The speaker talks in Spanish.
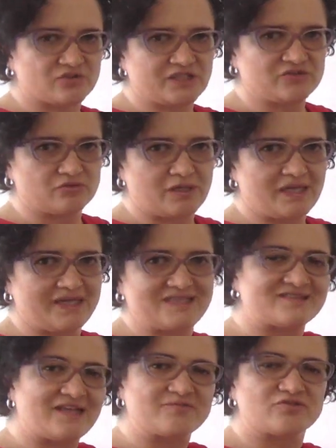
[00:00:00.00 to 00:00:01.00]
natural,
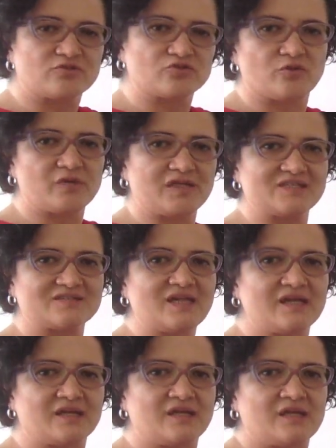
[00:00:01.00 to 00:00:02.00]
es de absoluto
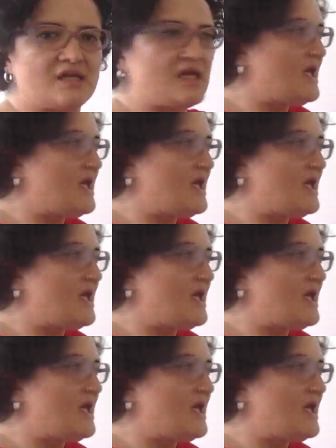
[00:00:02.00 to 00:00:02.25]
bienestar.